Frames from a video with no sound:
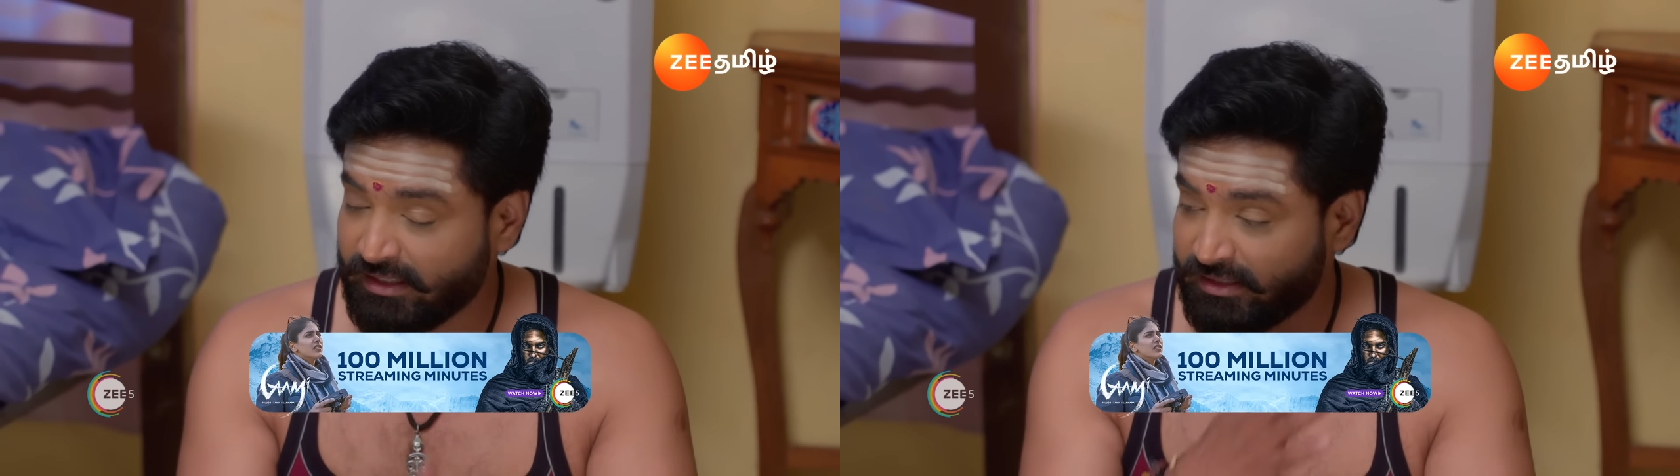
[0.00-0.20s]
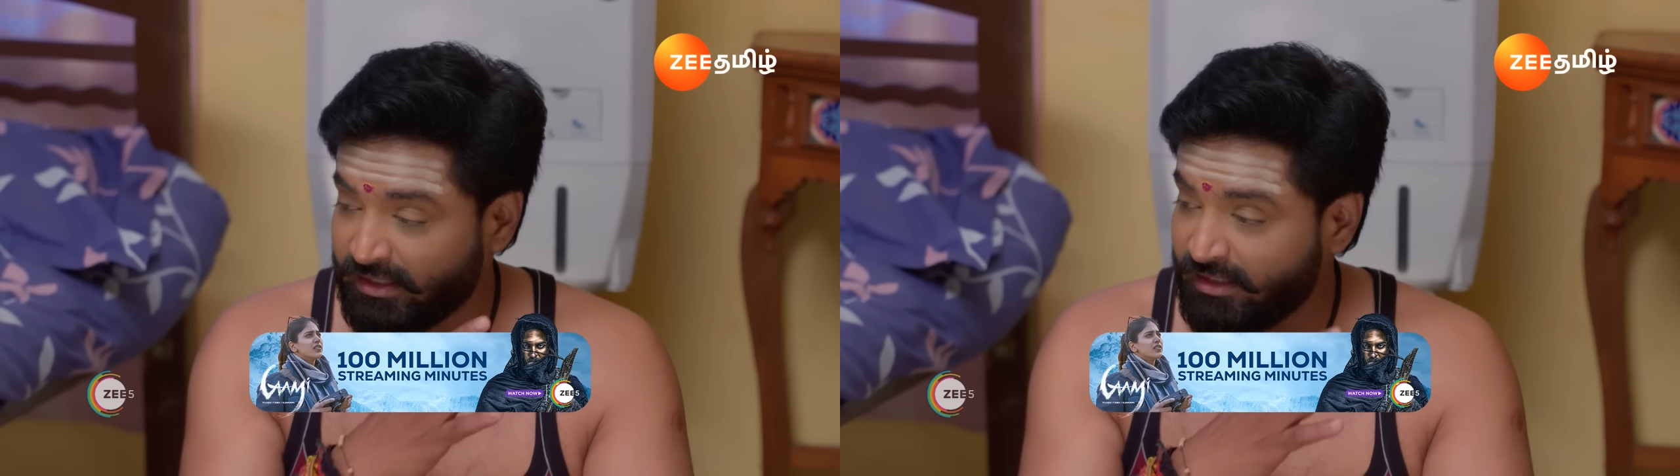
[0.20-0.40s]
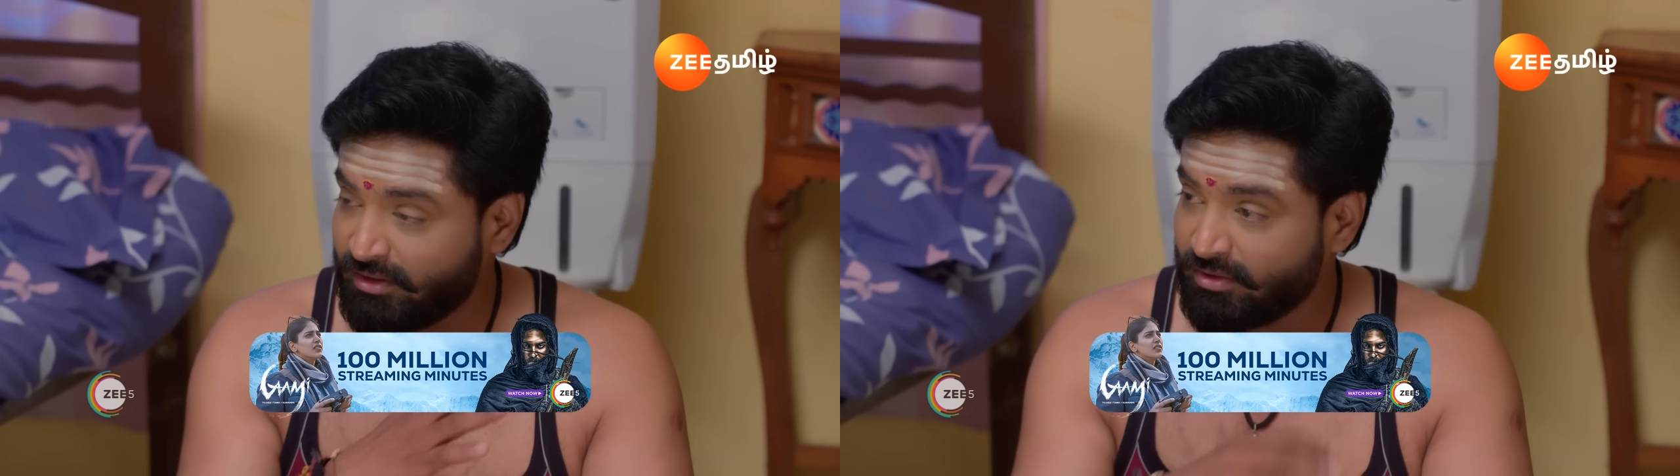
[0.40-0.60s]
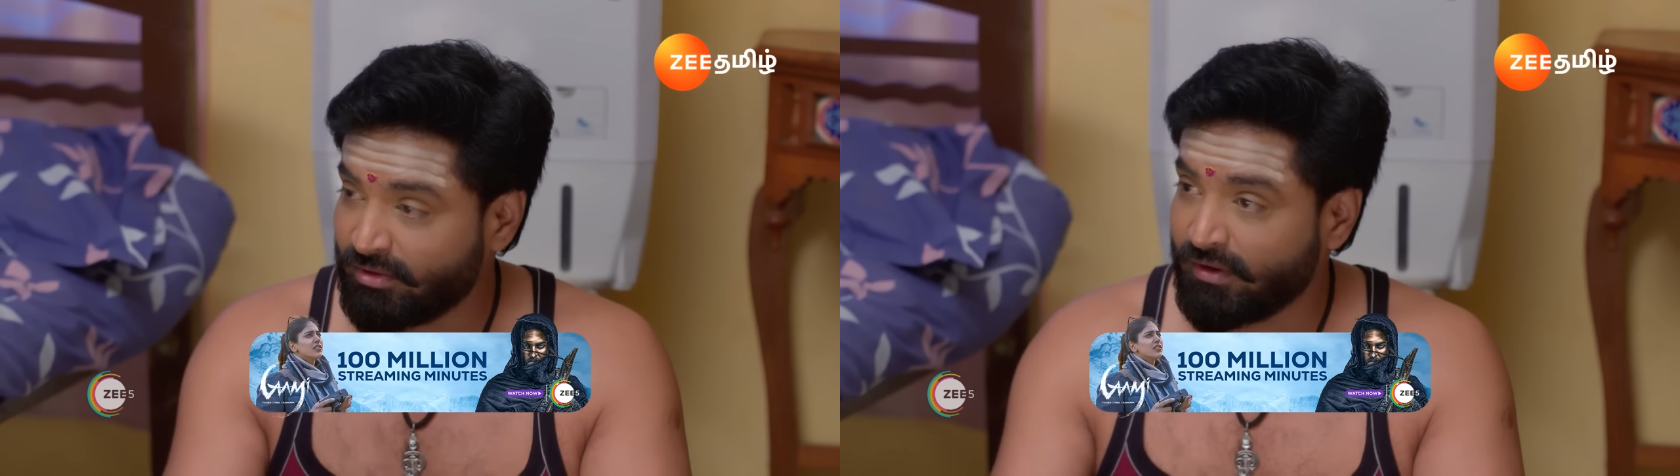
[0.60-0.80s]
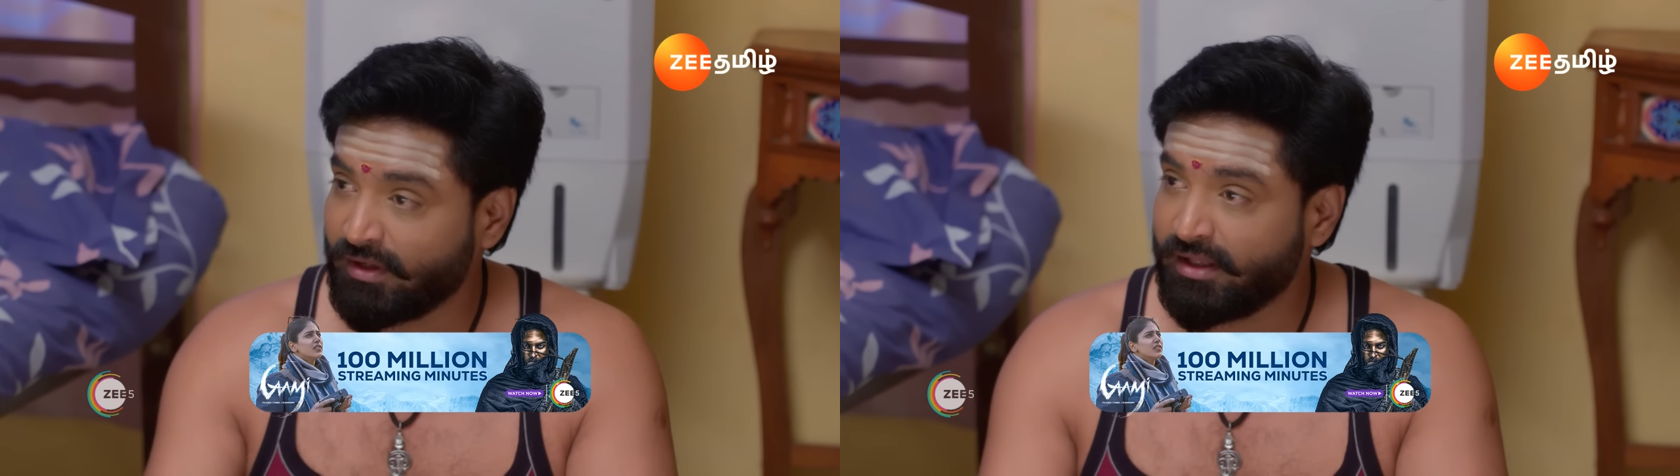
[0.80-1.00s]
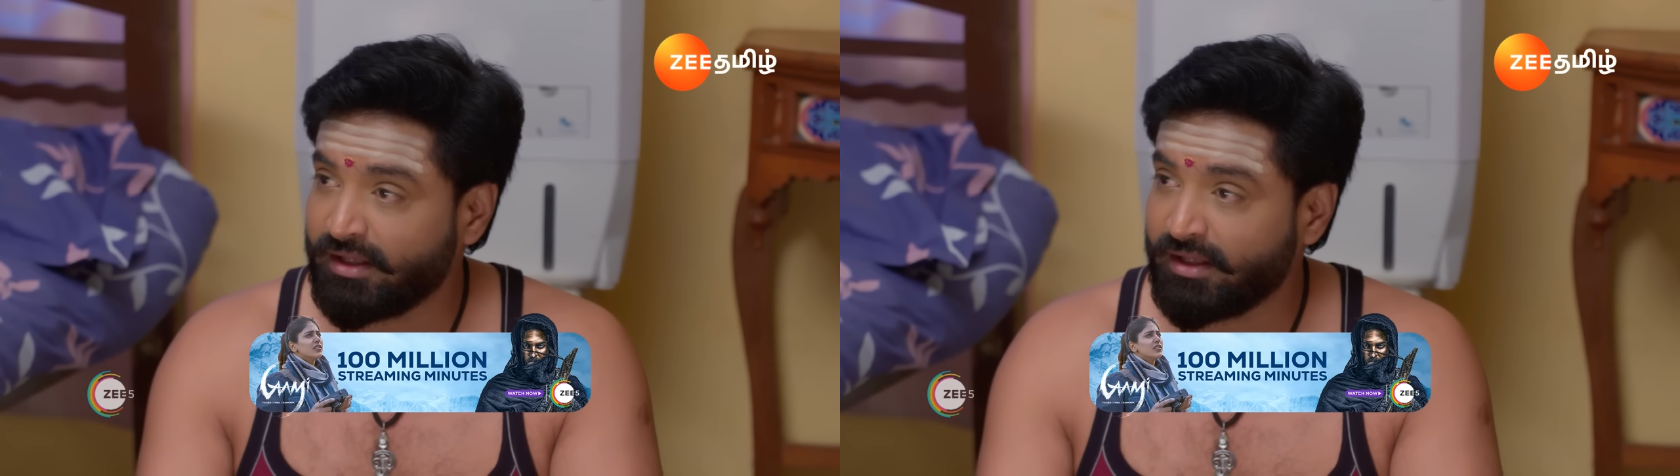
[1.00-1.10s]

டேங்குக்கு தண்ணி திறந்து